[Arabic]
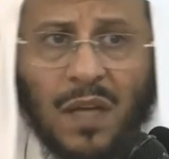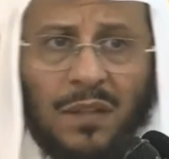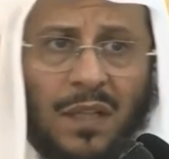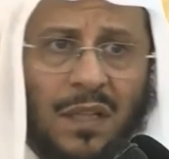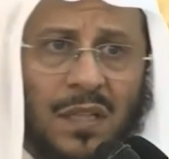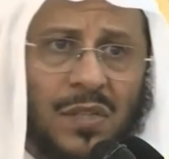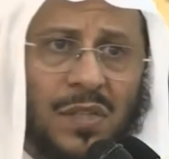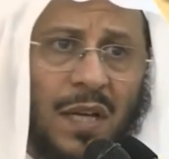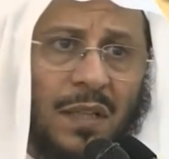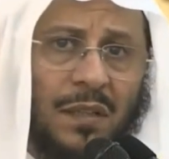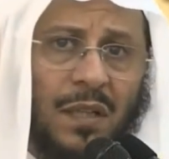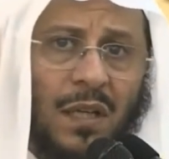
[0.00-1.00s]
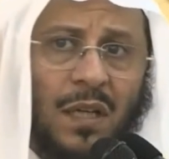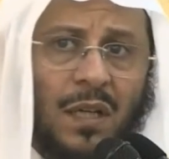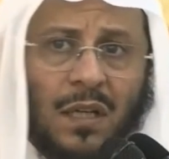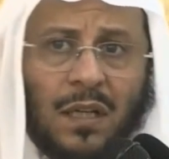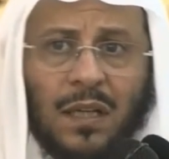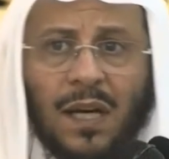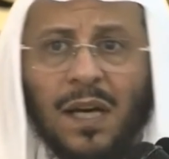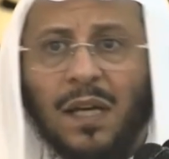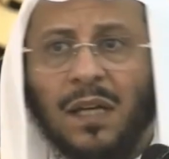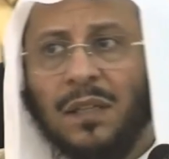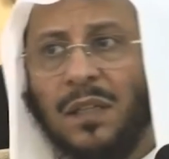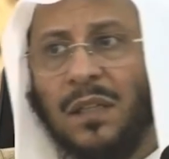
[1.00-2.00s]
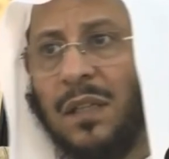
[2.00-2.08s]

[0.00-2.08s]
أن الإنسان لا